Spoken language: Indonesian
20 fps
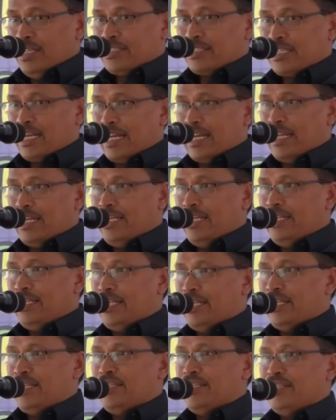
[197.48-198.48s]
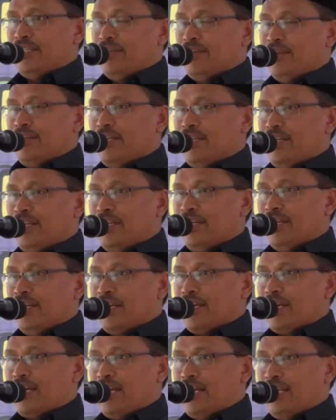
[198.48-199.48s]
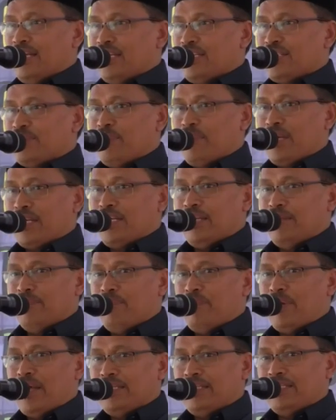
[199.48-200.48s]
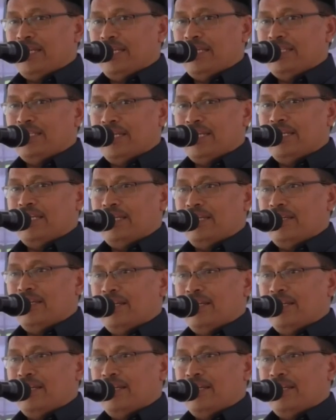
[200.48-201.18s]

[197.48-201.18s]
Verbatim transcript: sekarang ini karena semakin banyaknya